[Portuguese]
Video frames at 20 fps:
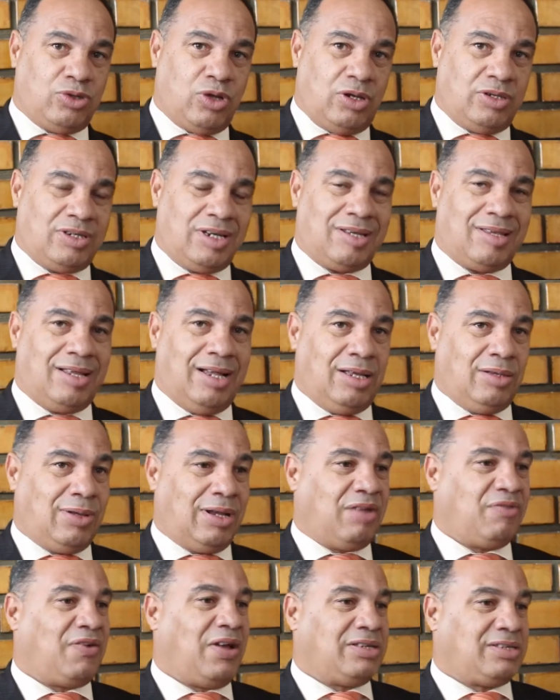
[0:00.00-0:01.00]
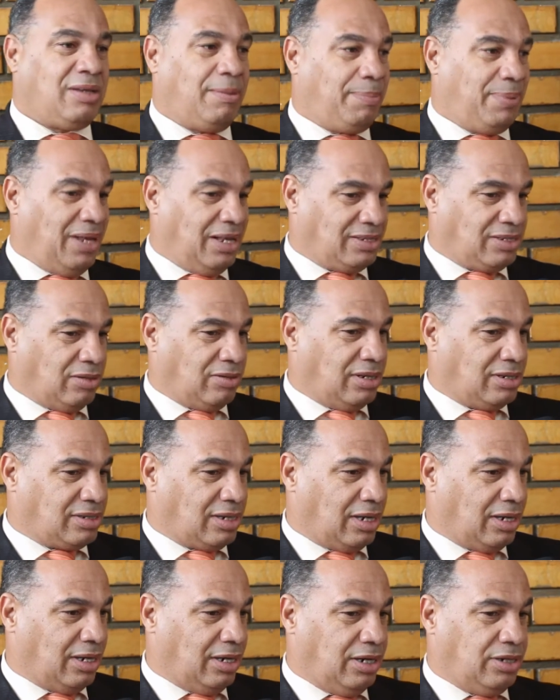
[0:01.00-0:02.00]
solicitando é que faça ampliação
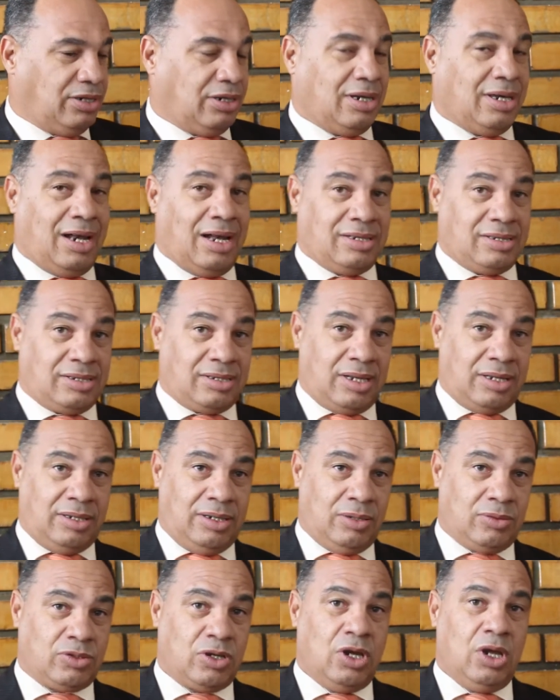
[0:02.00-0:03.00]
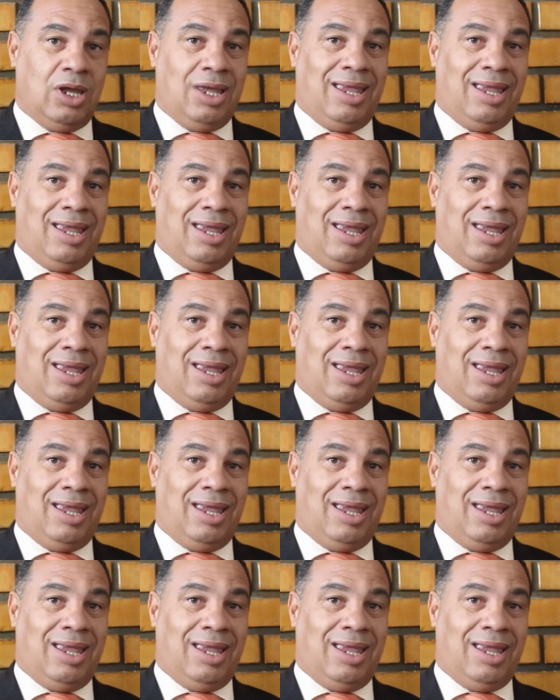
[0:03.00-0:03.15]
dessa rede, graças a Deus,